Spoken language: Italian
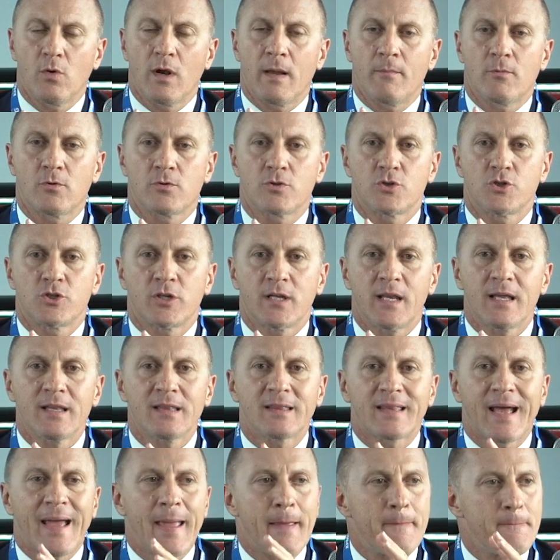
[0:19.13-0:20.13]
o quella
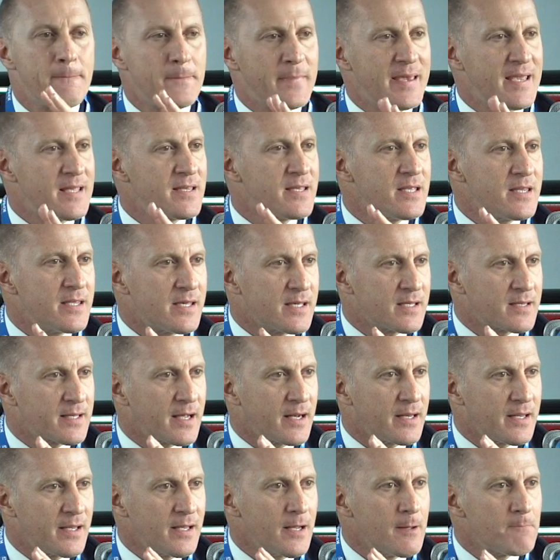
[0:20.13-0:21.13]
motocicletta è made in
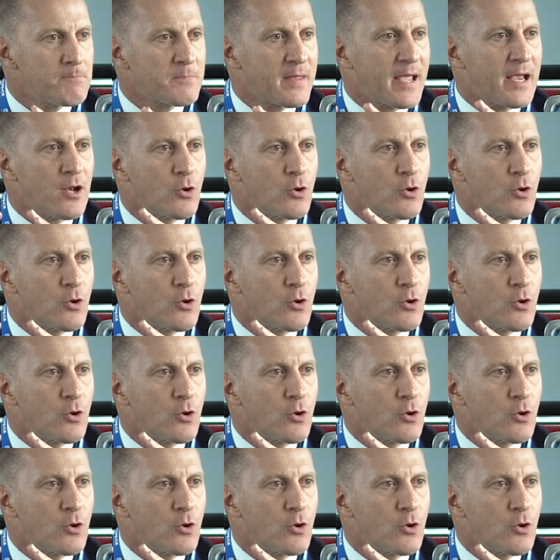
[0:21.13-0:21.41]
Italy